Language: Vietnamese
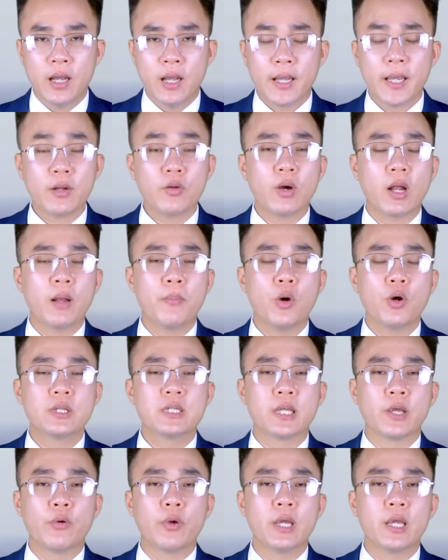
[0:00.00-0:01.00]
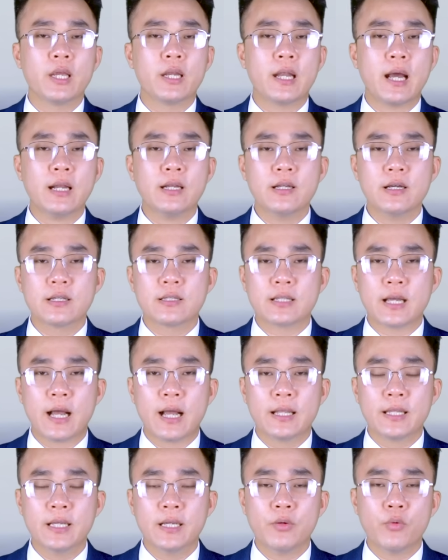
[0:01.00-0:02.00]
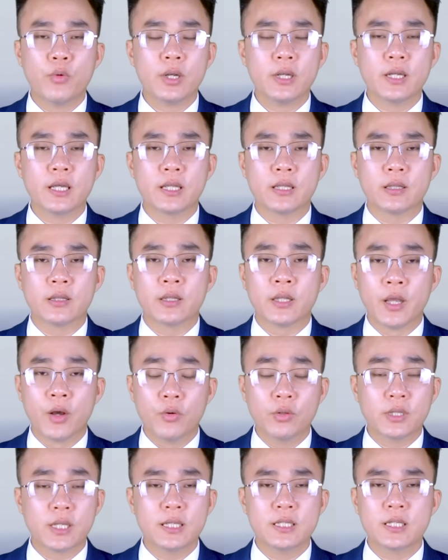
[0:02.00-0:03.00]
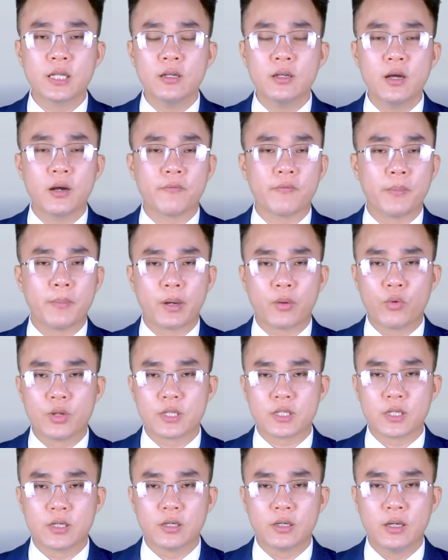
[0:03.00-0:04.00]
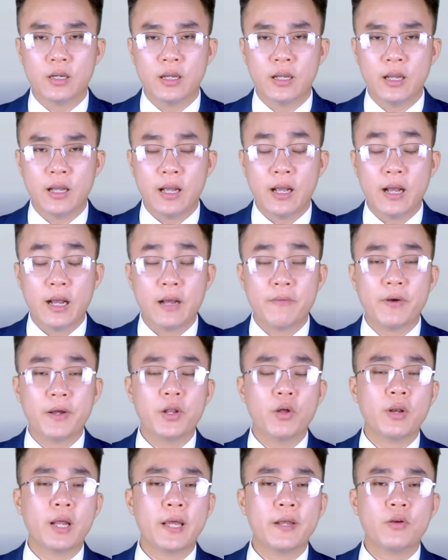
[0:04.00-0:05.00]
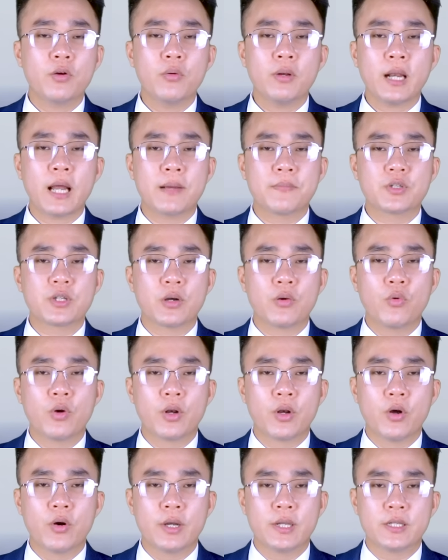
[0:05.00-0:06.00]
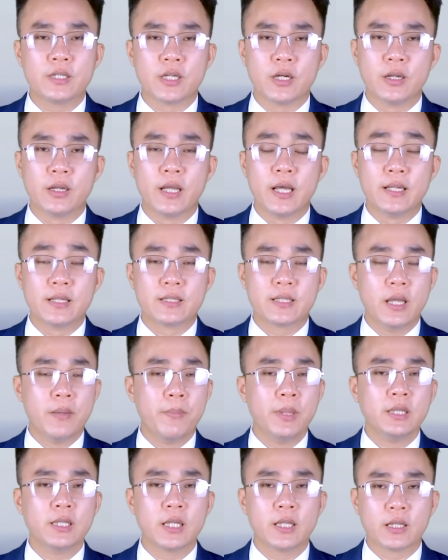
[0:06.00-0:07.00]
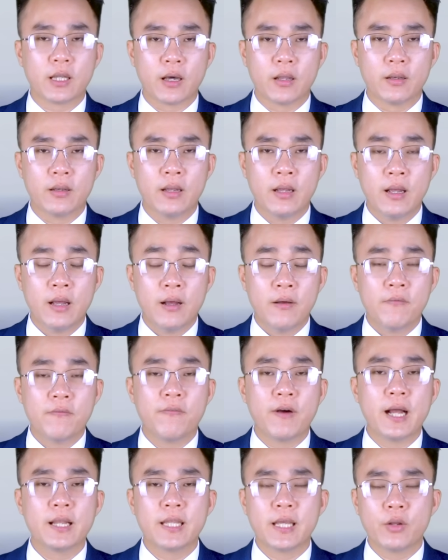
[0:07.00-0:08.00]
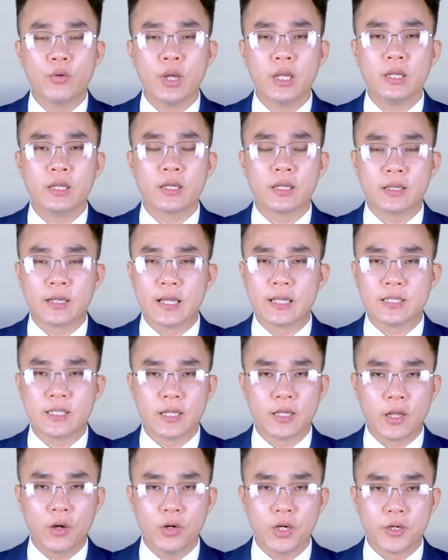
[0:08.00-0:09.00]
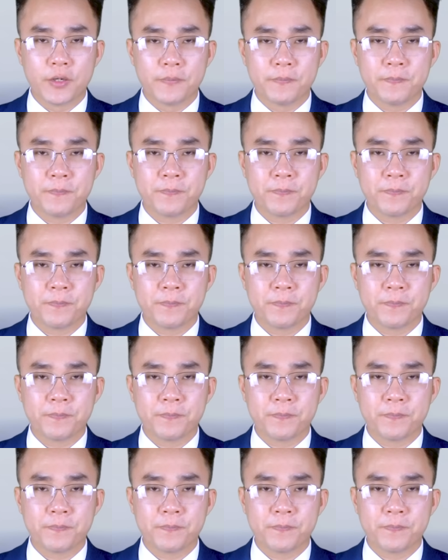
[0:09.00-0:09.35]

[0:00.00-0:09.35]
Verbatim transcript: Kết quả là Bộ Chỉ huy đã đưa ra những quyết định thiếu tính chiến lược về mặt quân sự. Và điều này cũng làm cho quân đội trở nên dễ mất tinh thần và nhiệt huyết để chiến đấu hơn.